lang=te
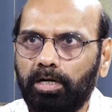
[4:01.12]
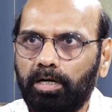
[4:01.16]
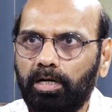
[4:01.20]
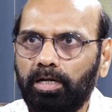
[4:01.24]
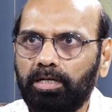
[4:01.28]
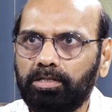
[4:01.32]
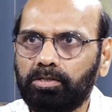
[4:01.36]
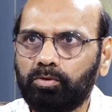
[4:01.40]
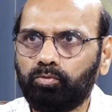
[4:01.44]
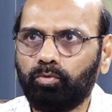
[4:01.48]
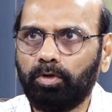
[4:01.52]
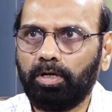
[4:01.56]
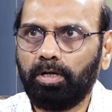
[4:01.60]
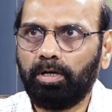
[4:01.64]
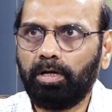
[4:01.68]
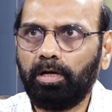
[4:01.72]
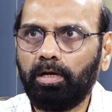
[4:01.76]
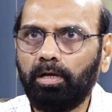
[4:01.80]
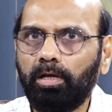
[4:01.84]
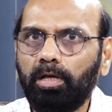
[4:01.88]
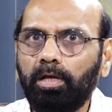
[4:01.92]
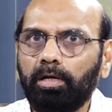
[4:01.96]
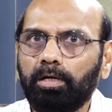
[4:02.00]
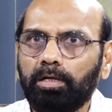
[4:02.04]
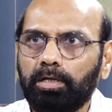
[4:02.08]
గైడ్లైన్స్ వల్ల
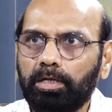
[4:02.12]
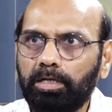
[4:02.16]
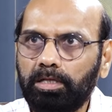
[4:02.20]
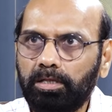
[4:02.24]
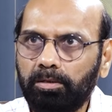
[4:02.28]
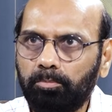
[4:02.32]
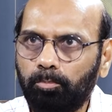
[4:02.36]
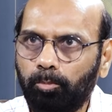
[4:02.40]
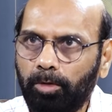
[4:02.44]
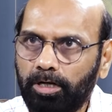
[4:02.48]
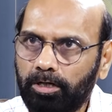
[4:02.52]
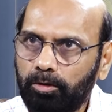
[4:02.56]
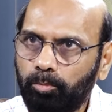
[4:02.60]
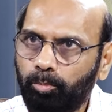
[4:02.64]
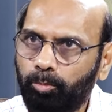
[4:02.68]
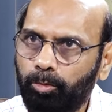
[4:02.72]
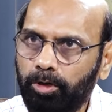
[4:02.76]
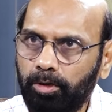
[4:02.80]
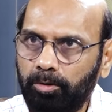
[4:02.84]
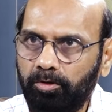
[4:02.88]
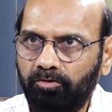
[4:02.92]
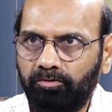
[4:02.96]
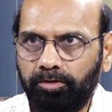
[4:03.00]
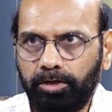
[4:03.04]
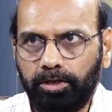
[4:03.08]
ఇది మనకు
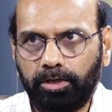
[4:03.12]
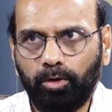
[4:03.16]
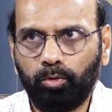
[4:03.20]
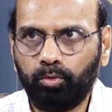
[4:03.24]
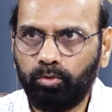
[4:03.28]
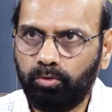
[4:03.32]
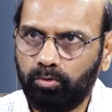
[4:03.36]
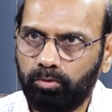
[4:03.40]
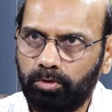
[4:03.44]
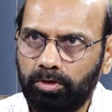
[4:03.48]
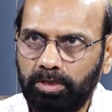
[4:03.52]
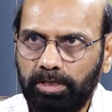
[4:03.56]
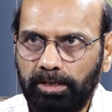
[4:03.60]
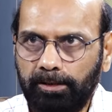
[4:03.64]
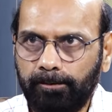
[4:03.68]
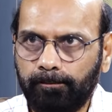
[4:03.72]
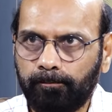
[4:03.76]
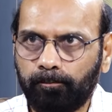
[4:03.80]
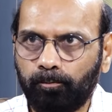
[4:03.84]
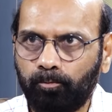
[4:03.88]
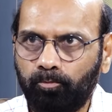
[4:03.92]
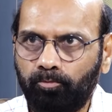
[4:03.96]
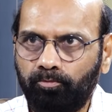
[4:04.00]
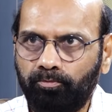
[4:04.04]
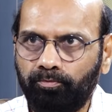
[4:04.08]
బెనిఫిట్ అవుతుంది
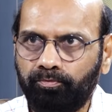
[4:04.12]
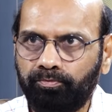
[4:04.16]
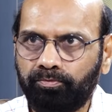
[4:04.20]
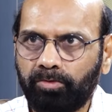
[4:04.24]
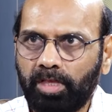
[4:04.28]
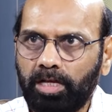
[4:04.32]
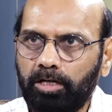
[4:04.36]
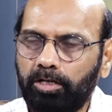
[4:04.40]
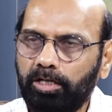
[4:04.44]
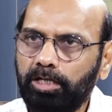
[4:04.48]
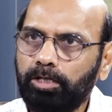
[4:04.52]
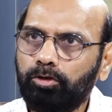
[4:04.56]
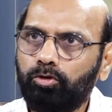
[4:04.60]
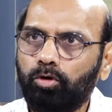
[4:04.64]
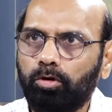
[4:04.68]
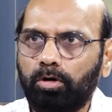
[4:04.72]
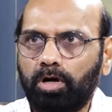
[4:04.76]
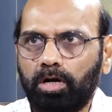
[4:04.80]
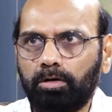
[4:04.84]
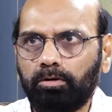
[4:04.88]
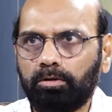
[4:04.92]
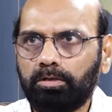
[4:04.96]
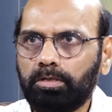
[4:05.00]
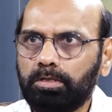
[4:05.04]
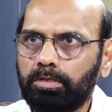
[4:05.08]

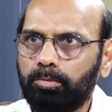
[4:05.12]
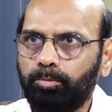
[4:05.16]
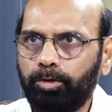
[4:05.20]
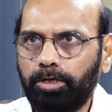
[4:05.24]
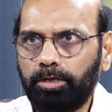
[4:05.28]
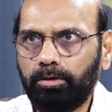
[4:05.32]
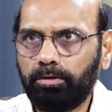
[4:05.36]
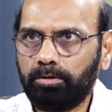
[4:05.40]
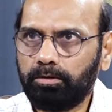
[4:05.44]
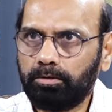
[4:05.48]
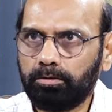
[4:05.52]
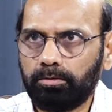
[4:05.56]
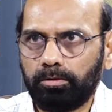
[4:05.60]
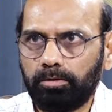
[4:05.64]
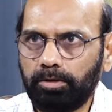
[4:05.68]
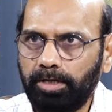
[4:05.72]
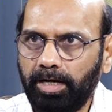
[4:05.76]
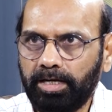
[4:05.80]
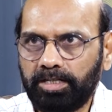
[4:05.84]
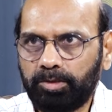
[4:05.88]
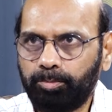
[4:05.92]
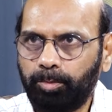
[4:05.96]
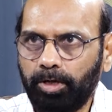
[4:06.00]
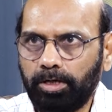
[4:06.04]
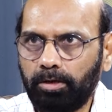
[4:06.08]
ఇంకొక అనౌన్స్మెంట్
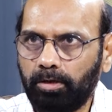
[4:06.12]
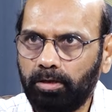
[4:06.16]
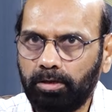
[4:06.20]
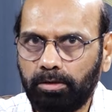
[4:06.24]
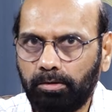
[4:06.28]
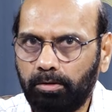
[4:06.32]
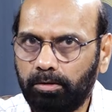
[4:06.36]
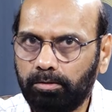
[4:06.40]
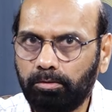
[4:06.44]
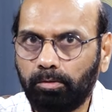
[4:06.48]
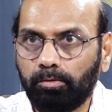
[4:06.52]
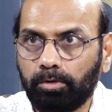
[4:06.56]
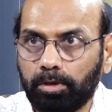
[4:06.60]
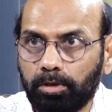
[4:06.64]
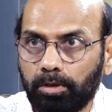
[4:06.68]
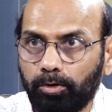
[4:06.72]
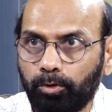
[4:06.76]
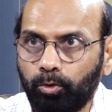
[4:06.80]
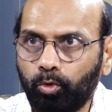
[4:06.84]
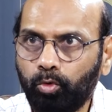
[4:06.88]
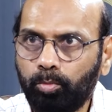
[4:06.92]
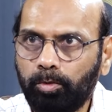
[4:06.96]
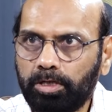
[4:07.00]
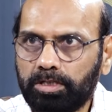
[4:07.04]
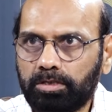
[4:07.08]
ఎక్స్పెక్ట్
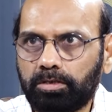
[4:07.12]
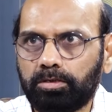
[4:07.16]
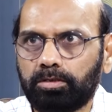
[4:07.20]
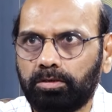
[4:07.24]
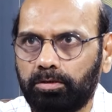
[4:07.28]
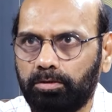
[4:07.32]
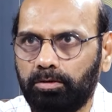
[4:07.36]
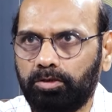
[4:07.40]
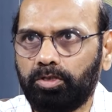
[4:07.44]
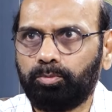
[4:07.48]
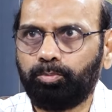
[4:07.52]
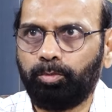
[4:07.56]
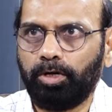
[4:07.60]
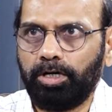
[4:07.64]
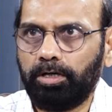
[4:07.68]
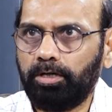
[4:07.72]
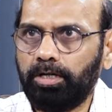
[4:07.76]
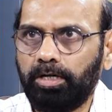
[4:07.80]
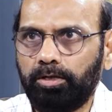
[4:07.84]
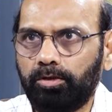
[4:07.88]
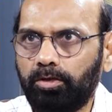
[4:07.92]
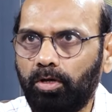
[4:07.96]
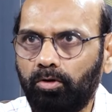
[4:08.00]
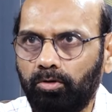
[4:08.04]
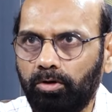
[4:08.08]
రూమర్స్
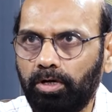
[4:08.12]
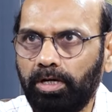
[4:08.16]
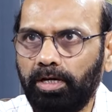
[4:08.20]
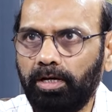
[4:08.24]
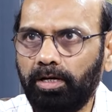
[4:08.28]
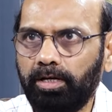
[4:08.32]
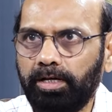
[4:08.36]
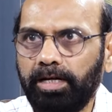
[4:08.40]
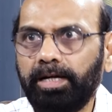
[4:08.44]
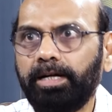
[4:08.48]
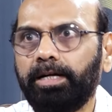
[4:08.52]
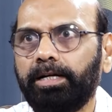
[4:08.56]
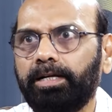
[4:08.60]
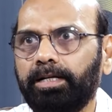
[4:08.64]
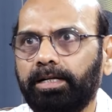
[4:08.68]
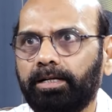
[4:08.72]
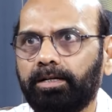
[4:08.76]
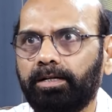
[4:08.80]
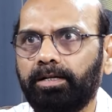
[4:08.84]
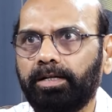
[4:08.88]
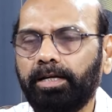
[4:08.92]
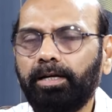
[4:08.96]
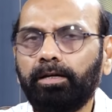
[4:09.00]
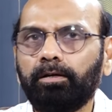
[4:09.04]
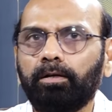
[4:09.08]
స్ప్రెడ్ అవుతూ ఉన్నాయి ఏంటి
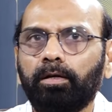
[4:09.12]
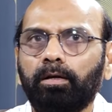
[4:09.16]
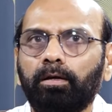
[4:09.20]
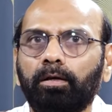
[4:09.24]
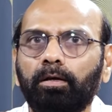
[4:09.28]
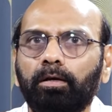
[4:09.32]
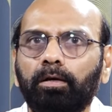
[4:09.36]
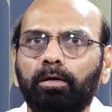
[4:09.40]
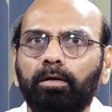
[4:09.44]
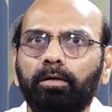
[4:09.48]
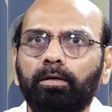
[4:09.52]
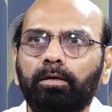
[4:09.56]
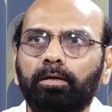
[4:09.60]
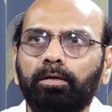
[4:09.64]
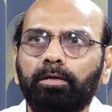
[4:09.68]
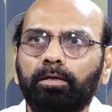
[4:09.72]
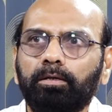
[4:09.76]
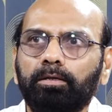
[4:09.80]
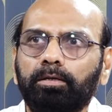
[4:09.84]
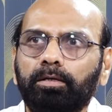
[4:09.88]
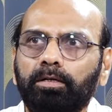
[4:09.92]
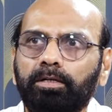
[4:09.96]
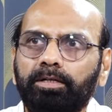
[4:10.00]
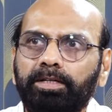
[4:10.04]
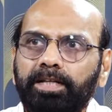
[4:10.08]
అంటే
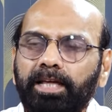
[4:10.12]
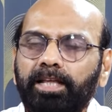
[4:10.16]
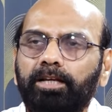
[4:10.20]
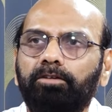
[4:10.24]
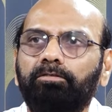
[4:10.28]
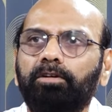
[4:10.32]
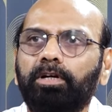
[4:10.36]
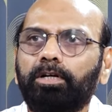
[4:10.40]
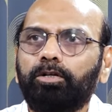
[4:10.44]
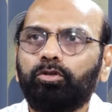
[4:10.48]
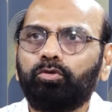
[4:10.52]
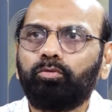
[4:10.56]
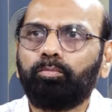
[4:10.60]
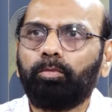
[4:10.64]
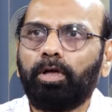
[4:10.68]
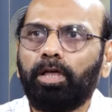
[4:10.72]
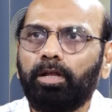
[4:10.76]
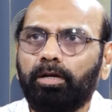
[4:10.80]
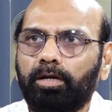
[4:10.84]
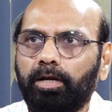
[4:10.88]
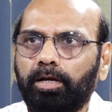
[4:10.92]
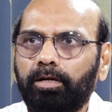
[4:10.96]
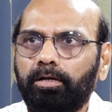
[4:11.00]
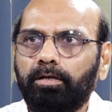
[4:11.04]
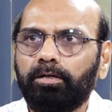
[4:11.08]
డెరివేటివ్
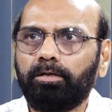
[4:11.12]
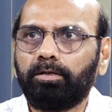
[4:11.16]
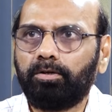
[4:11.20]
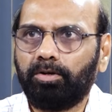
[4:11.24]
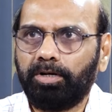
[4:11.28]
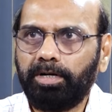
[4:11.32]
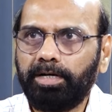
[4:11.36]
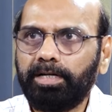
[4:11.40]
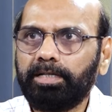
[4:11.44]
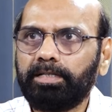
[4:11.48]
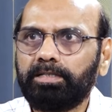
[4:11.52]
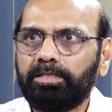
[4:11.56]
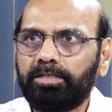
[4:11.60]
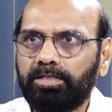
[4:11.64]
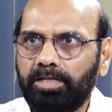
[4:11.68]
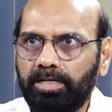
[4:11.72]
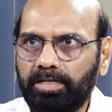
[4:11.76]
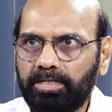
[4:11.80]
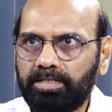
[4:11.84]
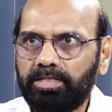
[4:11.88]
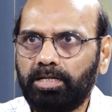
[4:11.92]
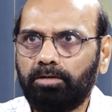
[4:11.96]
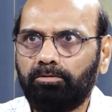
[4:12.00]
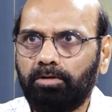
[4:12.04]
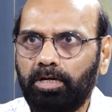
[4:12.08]
మార్కెట్ ట్రేడింగ్
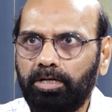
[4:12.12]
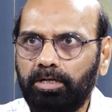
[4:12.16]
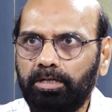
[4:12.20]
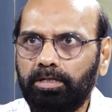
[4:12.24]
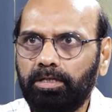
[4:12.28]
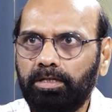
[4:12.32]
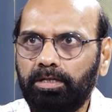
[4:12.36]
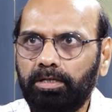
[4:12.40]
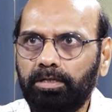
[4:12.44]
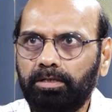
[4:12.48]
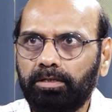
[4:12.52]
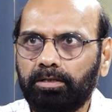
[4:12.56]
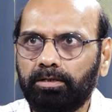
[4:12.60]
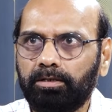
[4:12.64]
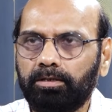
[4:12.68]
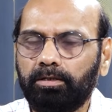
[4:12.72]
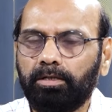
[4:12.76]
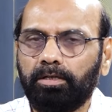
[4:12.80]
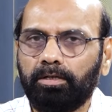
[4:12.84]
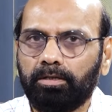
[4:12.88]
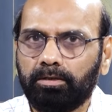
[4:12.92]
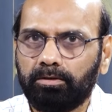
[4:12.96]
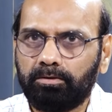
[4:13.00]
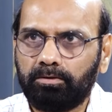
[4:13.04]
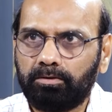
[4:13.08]
చేసే వారికి
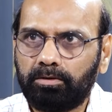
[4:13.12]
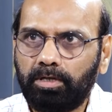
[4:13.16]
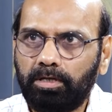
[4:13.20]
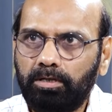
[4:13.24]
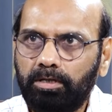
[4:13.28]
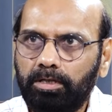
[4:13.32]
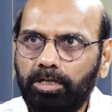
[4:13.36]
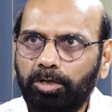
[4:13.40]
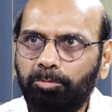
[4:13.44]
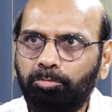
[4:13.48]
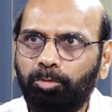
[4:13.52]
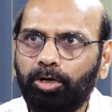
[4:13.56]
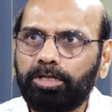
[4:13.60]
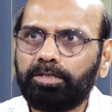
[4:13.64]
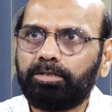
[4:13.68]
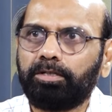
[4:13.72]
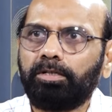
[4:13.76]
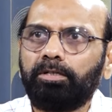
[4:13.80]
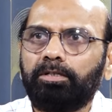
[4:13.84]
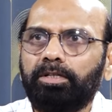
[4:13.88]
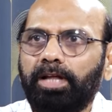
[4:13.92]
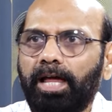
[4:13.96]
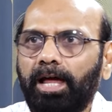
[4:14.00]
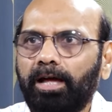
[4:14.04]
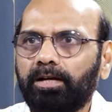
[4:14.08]
థర్టీ
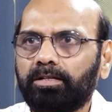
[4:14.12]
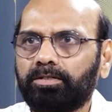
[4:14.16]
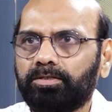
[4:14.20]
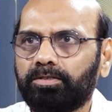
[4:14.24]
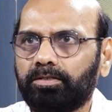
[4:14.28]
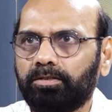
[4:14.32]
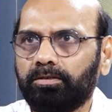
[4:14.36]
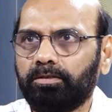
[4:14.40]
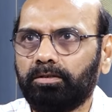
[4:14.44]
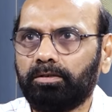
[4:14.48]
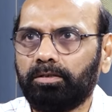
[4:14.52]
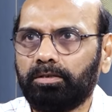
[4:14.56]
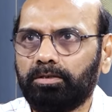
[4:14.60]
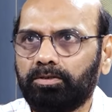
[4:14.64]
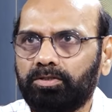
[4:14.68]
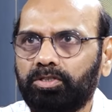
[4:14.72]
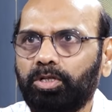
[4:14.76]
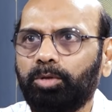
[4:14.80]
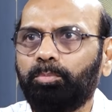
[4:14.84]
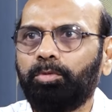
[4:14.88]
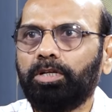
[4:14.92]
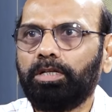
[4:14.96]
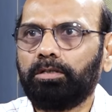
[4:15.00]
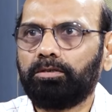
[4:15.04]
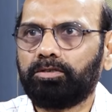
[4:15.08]
పర్సెంట్ ట్యాక్స్
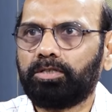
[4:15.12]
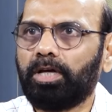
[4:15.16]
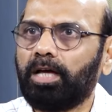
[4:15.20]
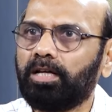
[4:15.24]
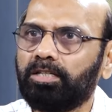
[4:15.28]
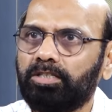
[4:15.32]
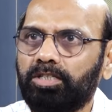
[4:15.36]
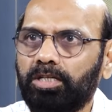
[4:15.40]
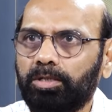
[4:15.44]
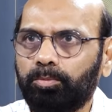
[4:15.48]
సెబీ ఛార్జ్